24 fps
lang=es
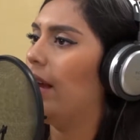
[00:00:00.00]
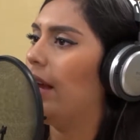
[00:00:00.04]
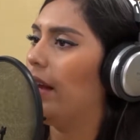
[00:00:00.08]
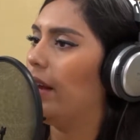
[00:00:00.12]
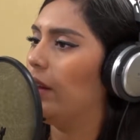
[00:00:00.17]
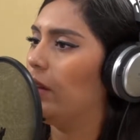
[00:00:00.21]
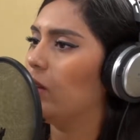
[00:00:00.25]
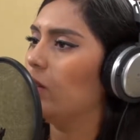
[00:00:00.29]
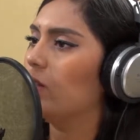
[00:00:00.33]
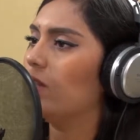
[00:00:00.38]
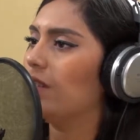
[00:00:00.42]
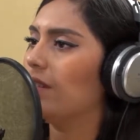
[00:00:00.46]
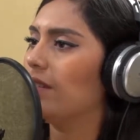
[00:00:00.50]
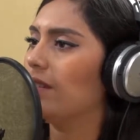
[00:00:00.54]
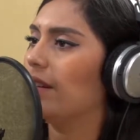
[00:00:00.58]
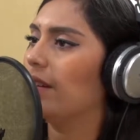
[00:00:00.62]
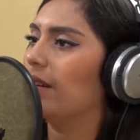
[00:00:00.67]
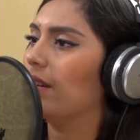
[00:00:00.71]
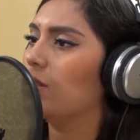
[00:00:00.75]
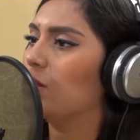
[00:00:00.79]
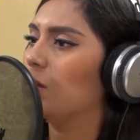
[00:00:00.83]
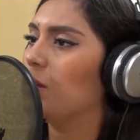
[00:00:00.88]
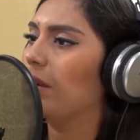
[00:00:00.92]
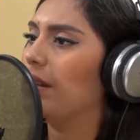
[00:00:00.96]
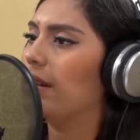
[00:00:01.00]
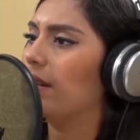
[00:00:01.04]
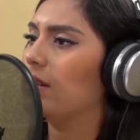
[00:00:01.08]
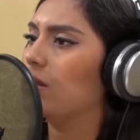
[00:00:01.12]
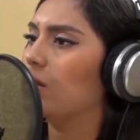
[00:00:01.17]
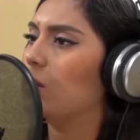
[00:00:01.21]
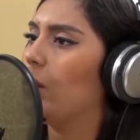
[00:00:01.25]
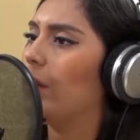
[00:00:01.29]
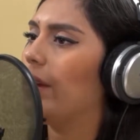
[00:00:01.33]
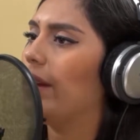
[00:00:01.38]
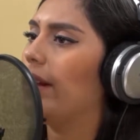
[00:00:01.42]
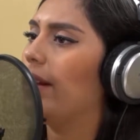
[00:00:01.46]
Entonces, en
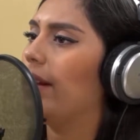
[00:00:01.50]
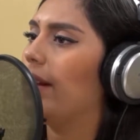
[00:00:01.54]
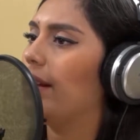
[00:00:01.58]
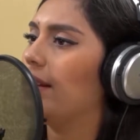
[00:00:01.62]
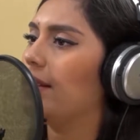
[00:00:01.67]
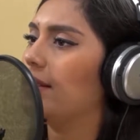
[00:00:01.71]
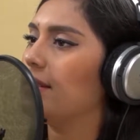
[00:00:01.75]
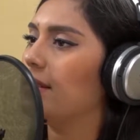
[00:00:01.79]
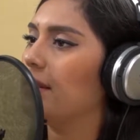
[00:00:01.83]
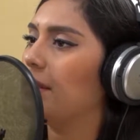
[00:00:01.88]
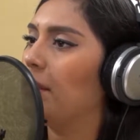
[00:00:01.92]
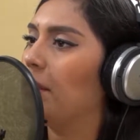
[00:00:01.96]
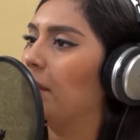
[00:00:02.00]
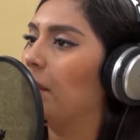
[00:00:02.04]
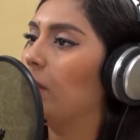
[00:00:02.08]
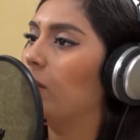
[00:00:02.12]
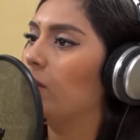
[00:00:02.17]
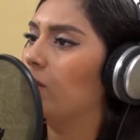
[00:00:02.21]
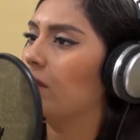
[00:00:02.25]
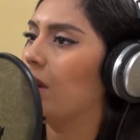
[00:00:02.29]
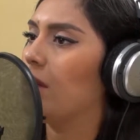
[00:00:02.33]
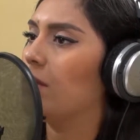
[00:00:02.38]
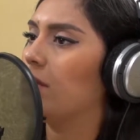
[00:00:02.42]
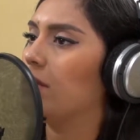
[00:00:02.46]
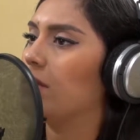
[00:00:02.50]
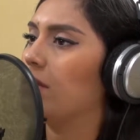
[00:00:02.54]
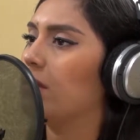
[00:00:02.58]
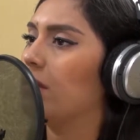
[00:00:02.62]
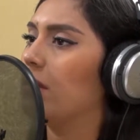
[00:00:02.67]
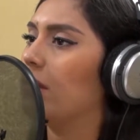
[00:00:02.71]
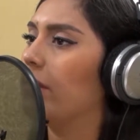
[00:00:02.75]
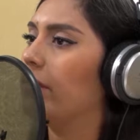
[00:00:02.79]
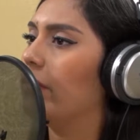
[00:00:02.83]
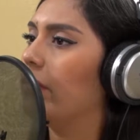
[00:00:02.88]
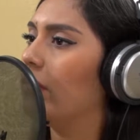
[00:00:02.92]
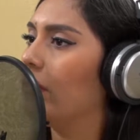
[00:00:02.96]
resumidas cuentas, buscamos
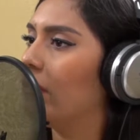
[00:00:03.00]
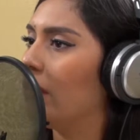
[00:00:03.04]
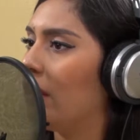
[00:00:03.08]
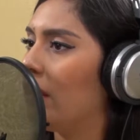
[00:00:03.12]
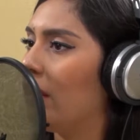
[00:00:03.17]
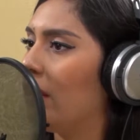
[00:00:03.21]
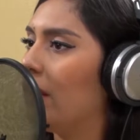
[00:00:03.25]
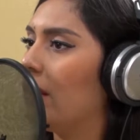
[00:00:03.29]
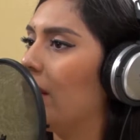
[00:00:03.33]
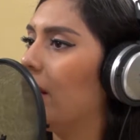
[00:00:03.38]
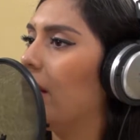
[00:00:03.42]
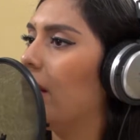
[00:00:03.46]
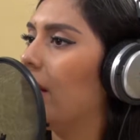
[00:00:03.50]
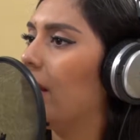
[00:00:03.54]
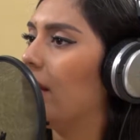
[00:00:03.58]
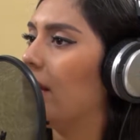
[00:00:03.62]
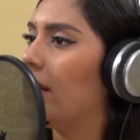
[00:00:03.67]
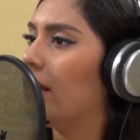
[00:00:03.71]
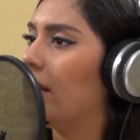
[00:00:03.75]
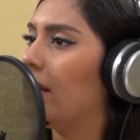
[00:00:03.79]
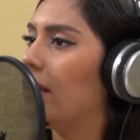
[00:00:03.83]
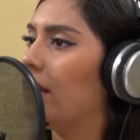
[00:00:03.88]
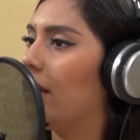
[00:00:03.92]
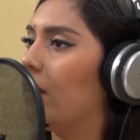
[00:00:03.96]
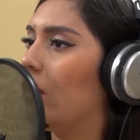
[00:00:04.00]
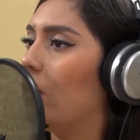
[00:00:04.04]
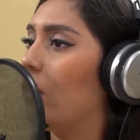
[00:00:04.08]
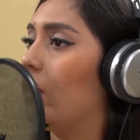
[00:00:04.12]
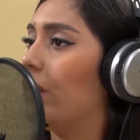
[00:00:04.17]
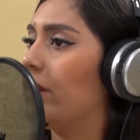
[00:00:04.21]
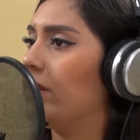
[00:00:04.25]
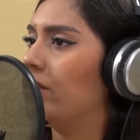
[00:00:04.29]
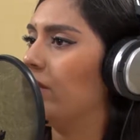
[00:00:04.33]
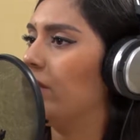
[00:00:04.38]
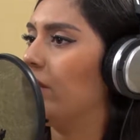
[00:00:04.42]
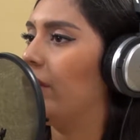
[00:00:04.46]
difundir y
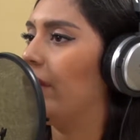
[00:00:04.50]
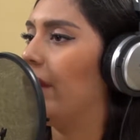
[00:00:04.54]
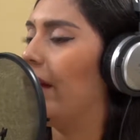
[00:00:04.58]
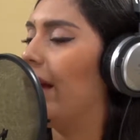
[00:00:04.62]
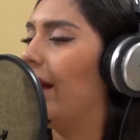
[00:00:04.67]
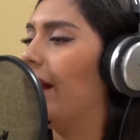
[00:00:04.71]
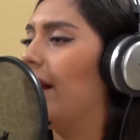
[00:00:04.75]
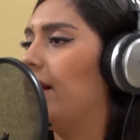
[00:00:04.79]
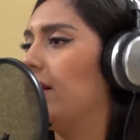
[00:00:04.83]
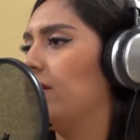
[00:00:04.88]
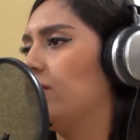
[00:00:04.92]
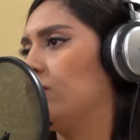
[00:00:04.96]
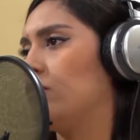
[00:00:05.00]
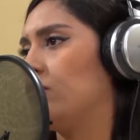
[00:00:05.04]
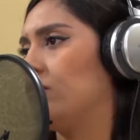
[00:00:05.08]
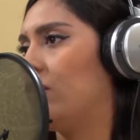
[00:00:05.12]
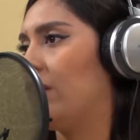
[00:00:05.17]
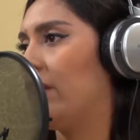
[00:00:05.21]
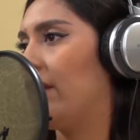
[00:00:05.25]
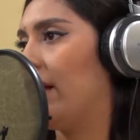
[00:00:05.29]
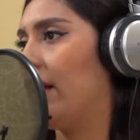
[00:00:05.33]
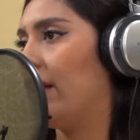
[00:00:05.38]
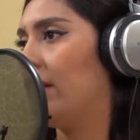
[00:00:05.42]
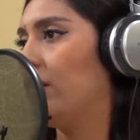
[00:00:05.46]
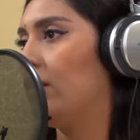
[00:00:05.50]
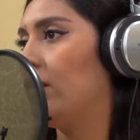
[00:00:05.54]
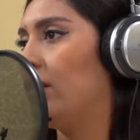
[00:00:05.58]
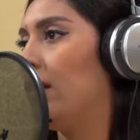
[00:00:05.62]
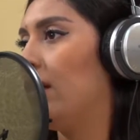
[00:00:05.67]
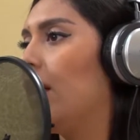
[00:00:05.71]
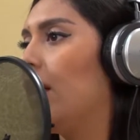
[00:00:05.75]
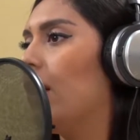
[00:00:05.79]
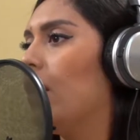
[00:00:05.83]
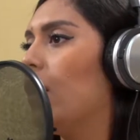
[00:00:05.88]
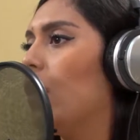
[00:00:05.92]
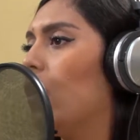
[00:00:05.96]
cohesionar a la sociedad
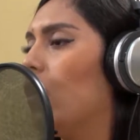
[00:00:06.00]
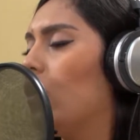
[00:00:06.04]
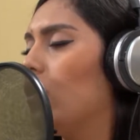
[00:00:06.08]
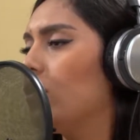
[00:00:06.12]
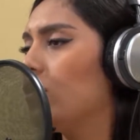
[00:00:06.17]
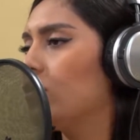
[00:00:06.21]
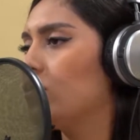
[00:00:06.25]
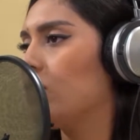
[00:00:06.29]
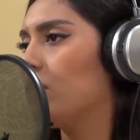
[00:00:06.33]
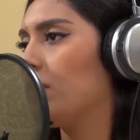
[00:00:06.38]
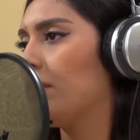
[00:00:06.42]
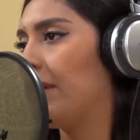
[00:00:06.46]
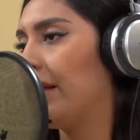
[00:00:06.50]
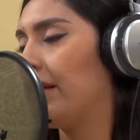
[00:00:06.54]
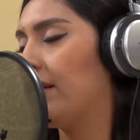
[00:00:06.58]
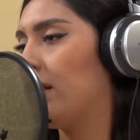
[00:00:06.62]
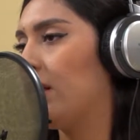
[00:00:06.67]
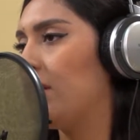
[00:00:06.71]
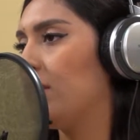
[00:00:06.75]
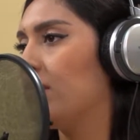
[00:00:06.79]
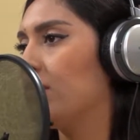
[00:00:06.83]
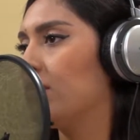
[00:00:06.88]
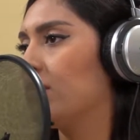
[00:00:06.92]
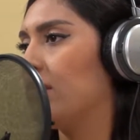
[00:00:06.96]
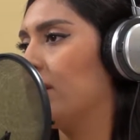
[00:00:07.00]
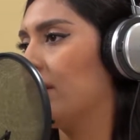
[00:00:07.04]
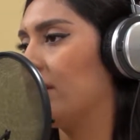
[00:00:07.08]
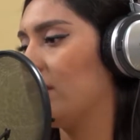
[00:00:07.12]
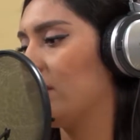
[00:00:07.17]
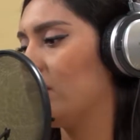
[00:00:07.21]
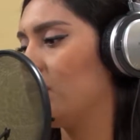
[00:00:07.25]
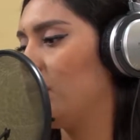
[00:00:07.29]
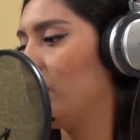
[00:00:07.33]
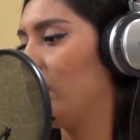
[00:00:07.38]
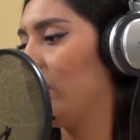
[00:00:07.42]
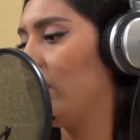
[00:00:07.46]
con los objetivos que
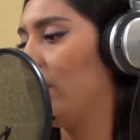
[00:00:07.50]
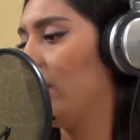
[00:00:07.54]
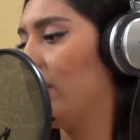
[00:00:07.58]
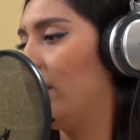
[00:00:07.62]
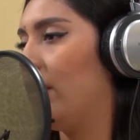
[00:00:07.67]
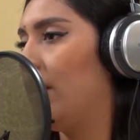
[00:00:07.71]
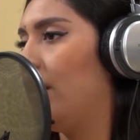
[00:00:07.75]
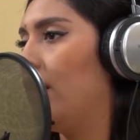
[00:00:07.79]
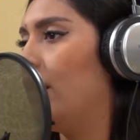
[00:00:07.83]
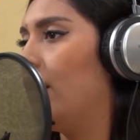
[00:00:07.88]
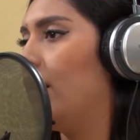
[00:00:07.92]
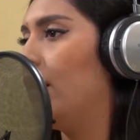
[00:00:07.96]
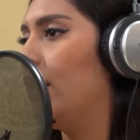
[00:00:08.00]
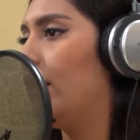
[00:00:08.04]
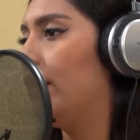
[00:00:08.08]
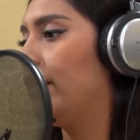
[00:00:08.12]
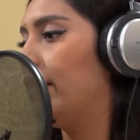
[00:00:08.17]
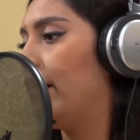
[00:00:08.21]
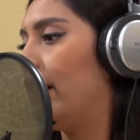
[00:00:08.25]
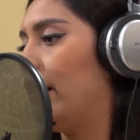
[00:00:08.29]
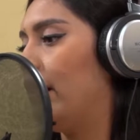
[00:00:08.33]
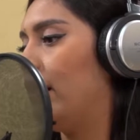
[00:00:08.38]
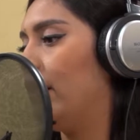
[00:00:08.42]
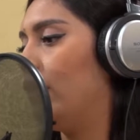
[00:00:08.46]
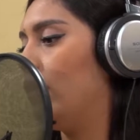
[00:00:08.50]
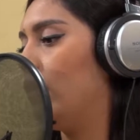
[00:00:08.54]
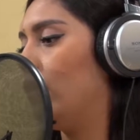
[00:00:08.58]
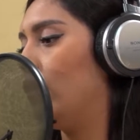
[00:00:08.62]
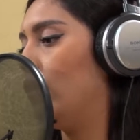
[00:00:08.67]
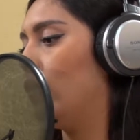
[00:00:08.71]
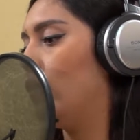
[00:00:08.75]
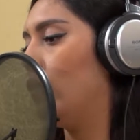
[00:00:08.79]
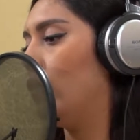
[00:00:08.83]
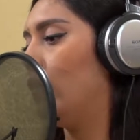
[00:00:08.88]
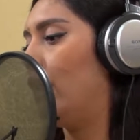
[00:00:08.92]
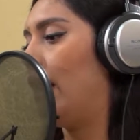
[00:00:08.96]
respondan
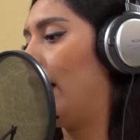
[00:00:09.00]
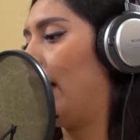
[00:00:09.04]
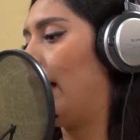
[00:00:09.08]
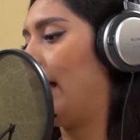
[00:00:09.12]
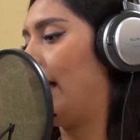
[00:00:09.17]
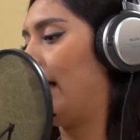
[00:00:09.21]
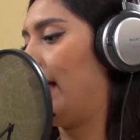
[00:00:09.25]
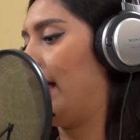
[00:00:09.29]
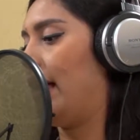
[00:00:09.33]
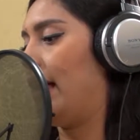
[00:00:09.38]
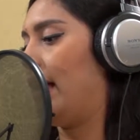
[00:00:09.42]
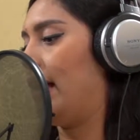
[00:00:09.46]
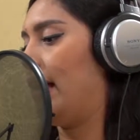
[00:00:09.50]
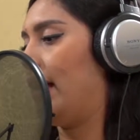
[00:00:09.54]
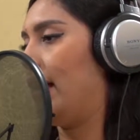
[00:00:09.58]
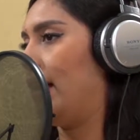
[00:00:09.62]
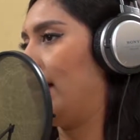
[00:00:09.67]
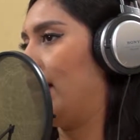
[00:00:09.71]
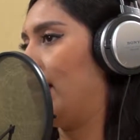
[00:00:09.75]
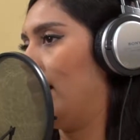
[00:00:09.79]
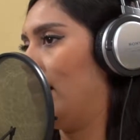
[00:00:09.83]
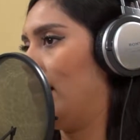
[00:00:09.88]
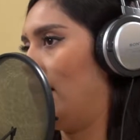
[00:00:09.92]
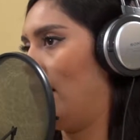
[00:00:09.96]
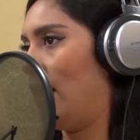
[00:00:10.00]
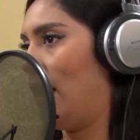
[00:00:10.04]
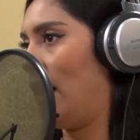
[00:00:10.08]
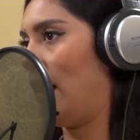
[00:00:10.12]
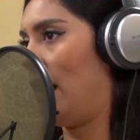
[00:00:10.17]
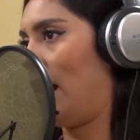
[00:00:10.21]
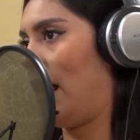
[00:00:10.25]
tanto al,